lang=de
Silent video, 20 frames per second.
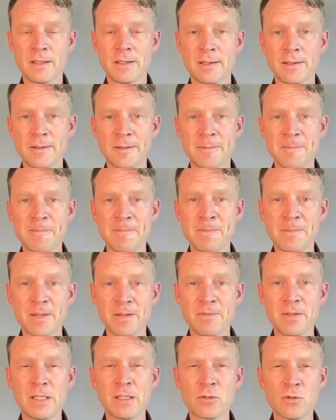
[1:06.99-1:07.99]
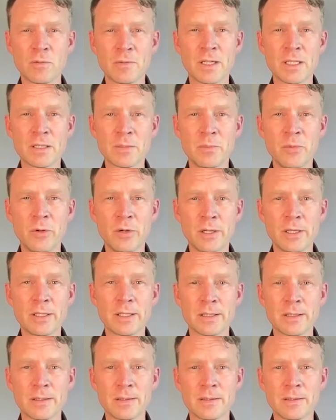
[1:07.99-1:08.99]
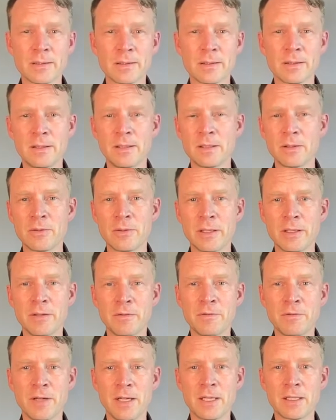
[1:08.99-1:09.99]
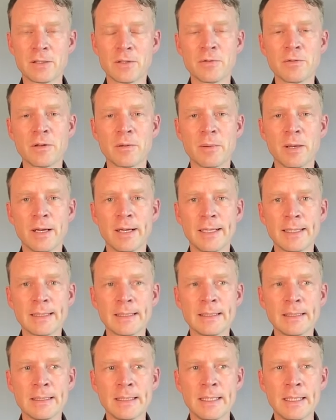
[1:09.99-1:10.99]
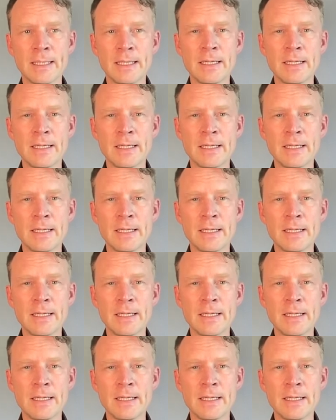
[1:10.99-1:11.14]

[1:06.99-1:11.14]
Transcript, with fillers: Ähm, wenn sowas möglich ist, hier so einen Fake zu verbreiten,